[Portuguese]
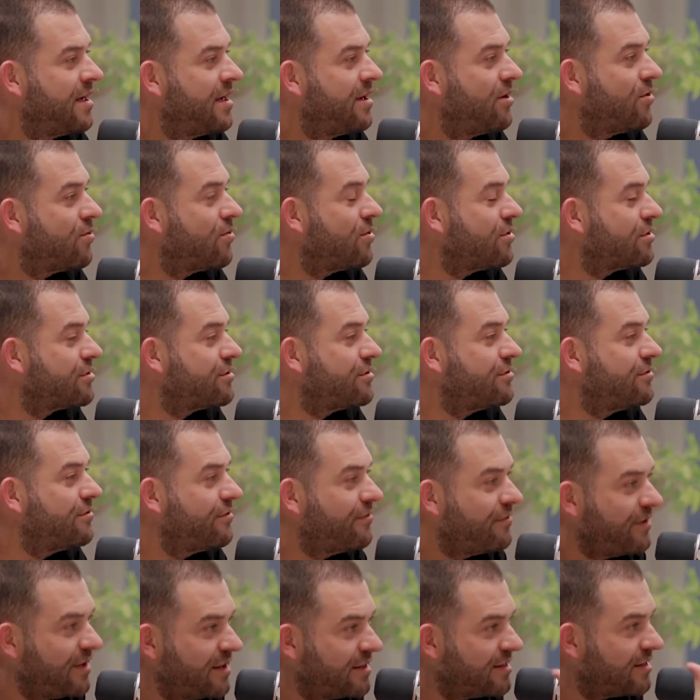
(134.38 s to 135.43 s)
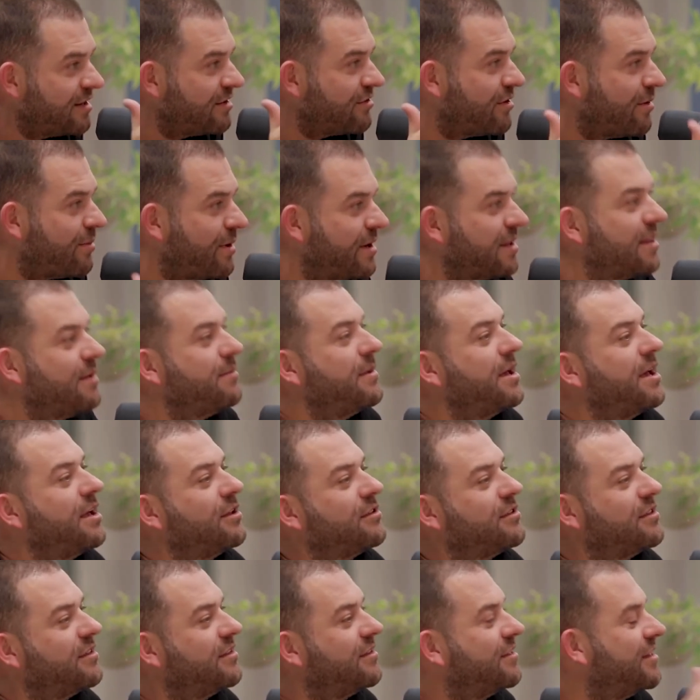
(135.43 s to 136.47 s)
eu construo 25
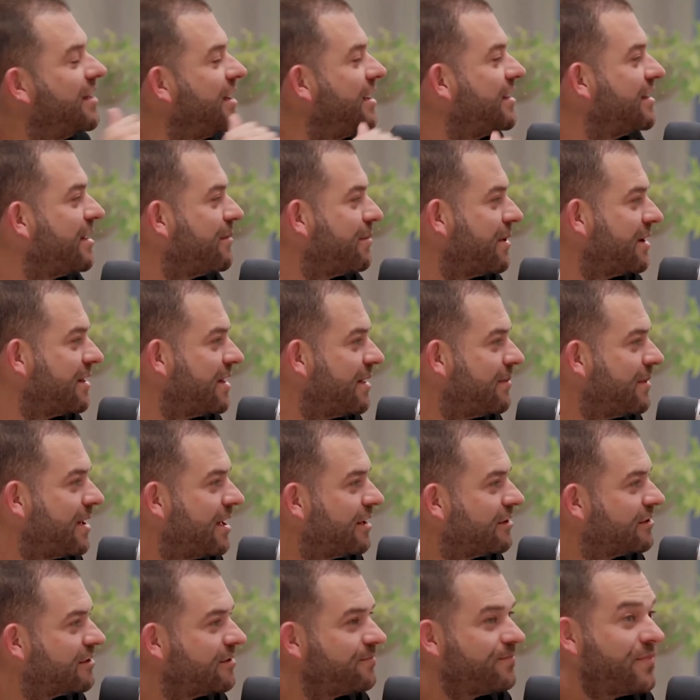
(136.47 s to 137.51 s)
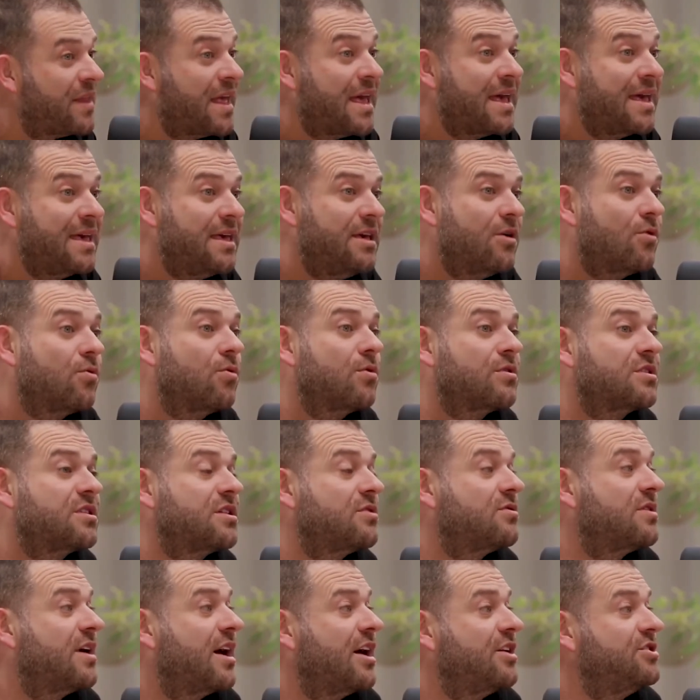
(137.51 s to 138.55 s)
apartamentos, 30 apartamentos e eu
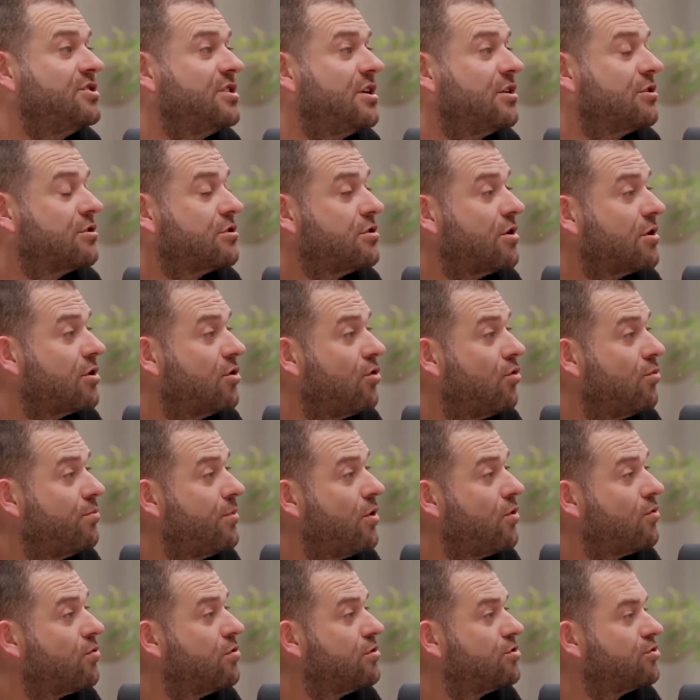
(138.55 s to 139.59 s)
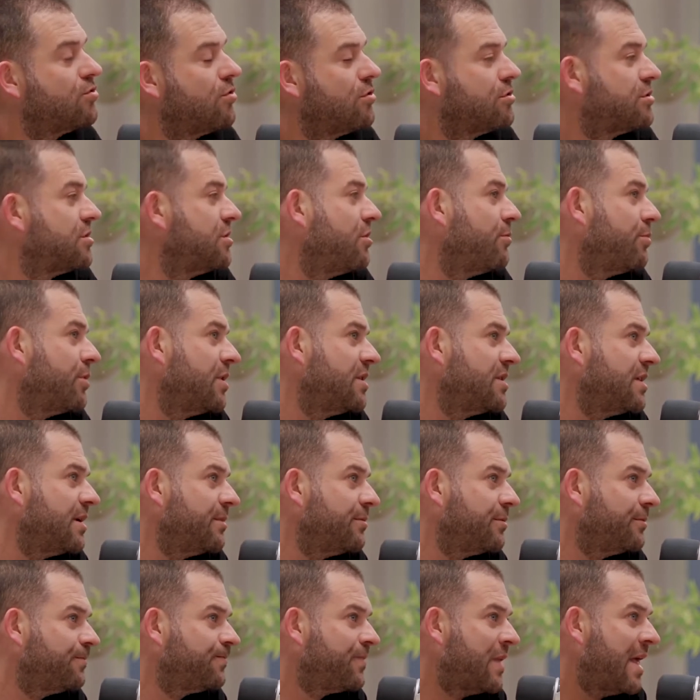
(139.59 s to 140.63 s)
consigo ganhar dinheiro. Só que o meu custo de construção, por
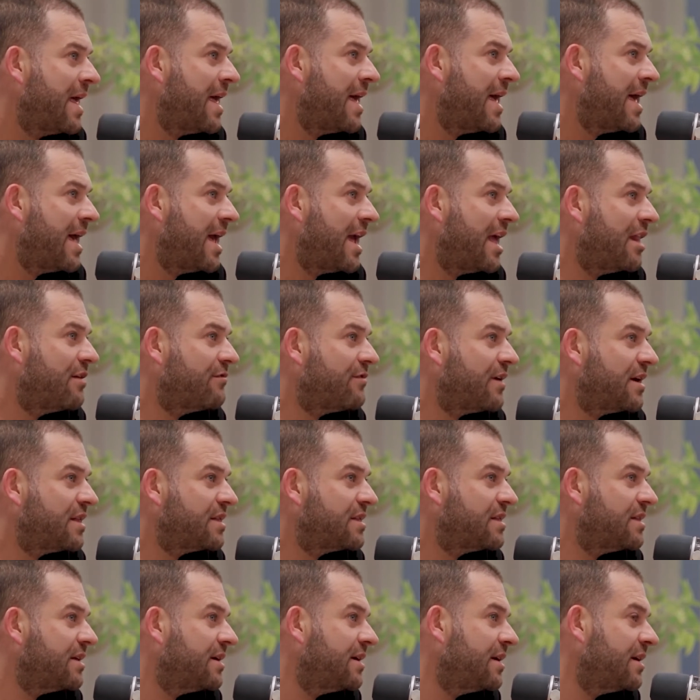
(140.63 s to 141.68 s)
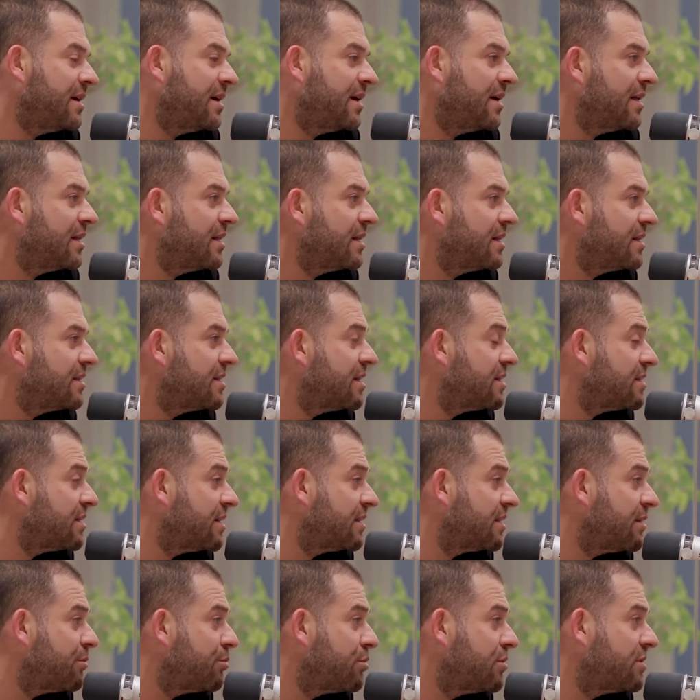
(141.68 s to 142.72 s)
exemplo, ele vai ser
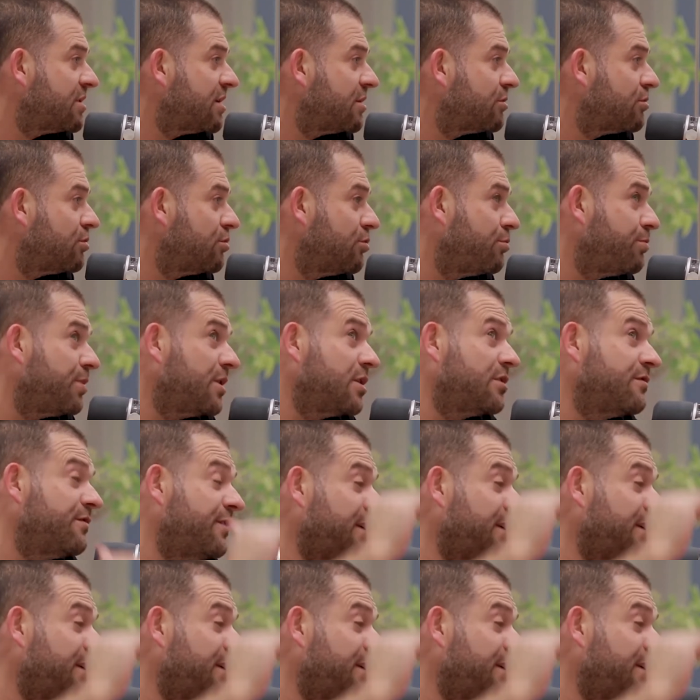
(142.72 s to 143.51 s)
60% do preço